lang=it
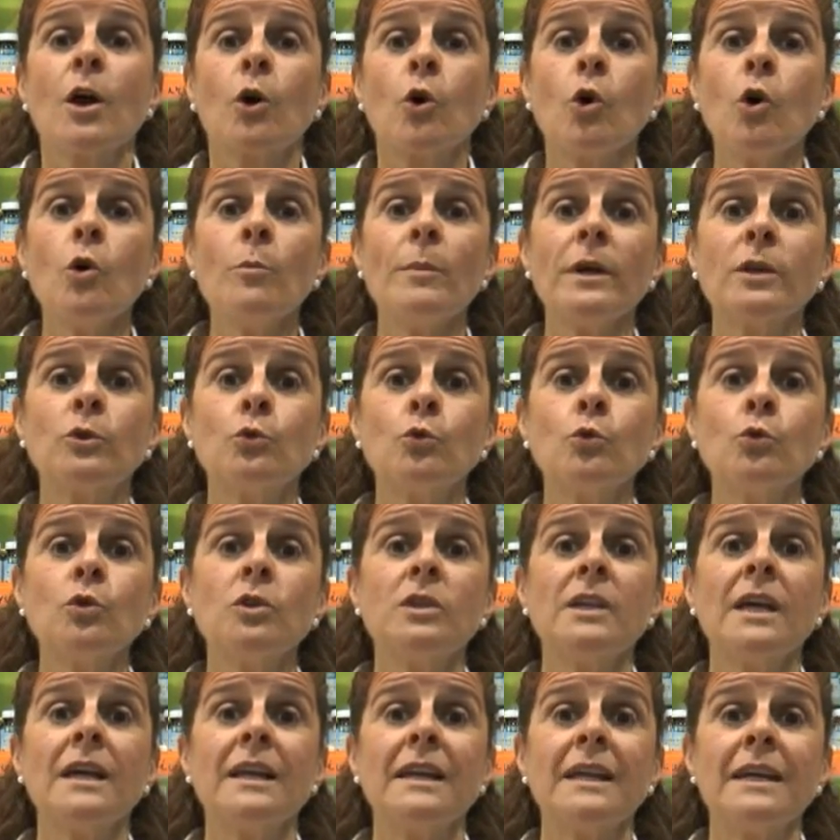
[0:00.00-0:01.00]
Come
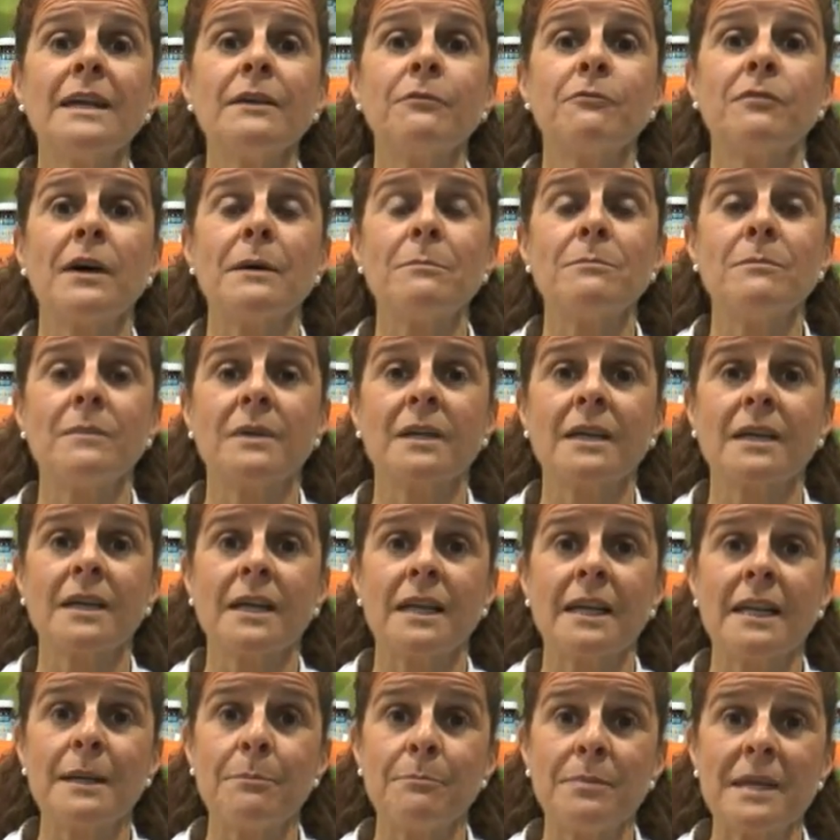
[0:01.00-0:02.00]
tutte le,
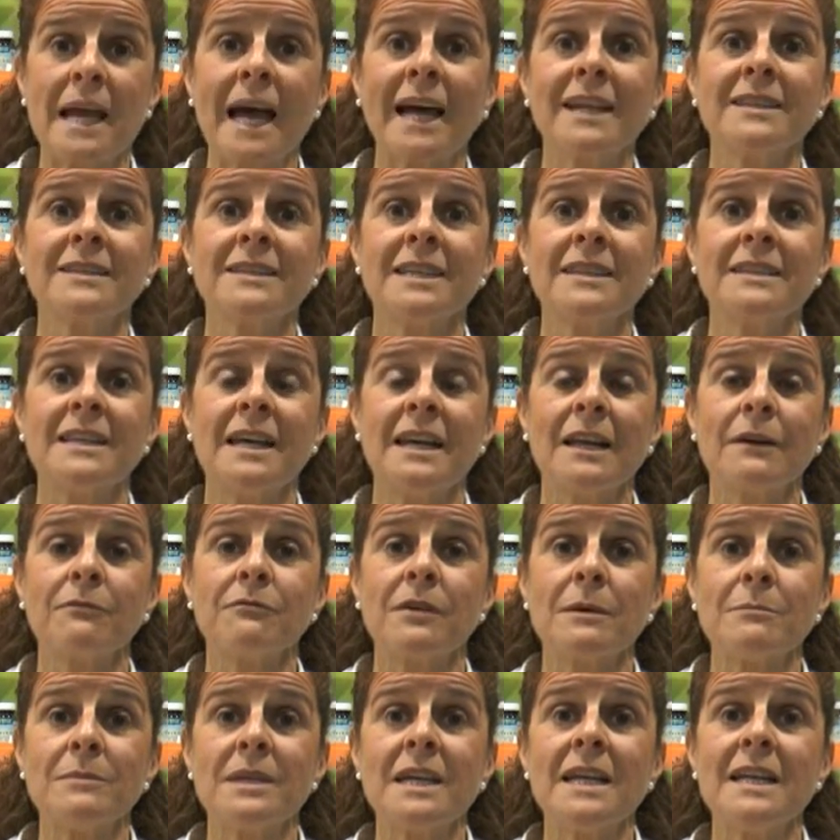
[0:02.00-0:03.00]
eh, le piante della
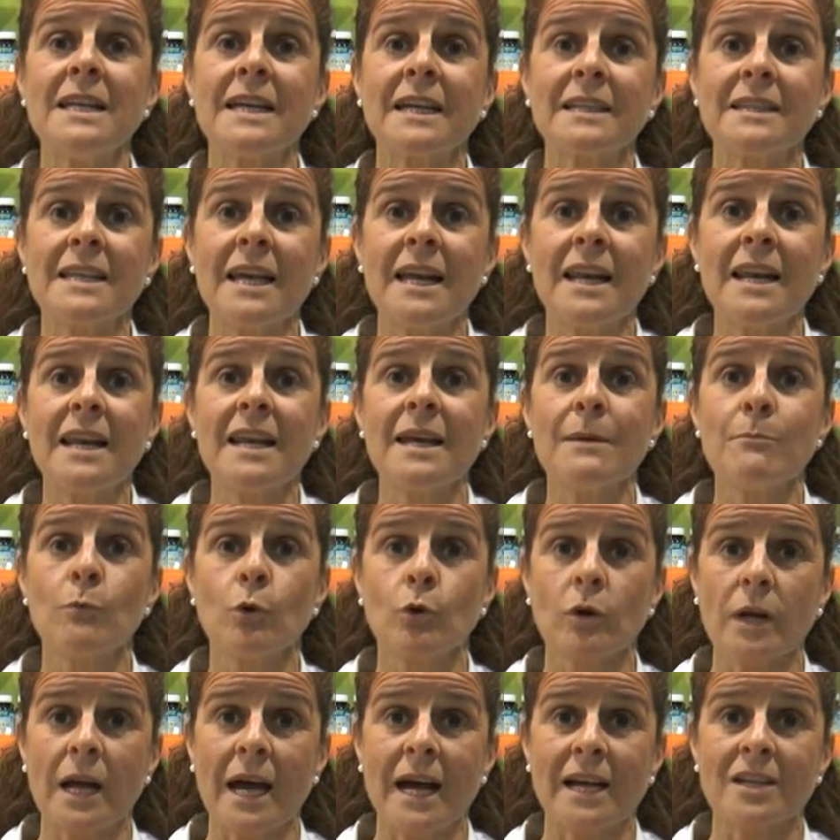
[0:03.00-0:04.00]
famiglia delle
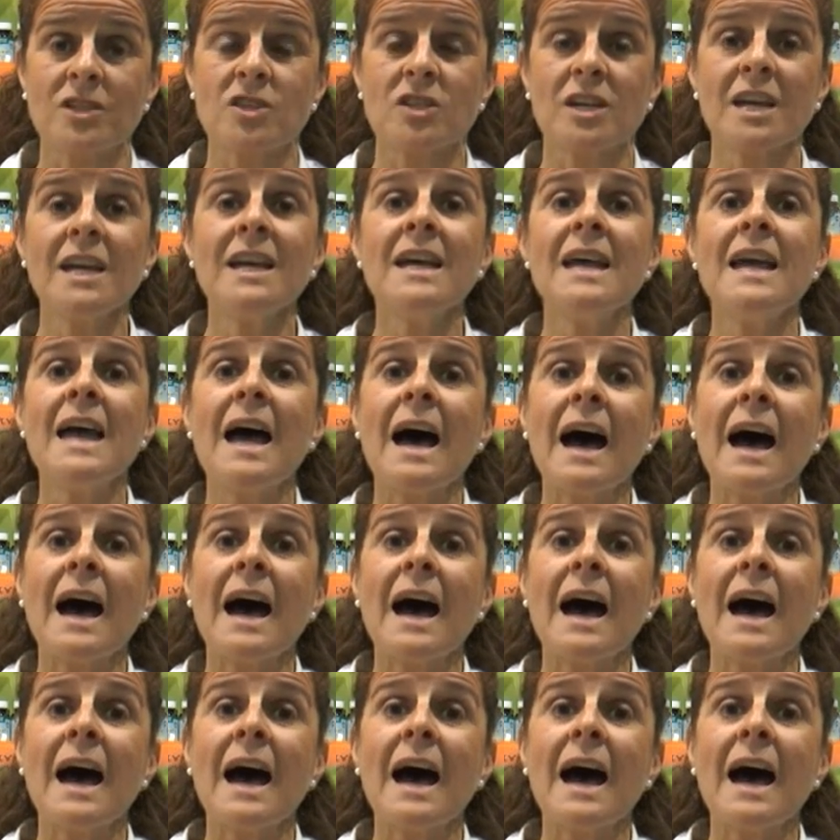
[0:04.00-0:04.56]
morace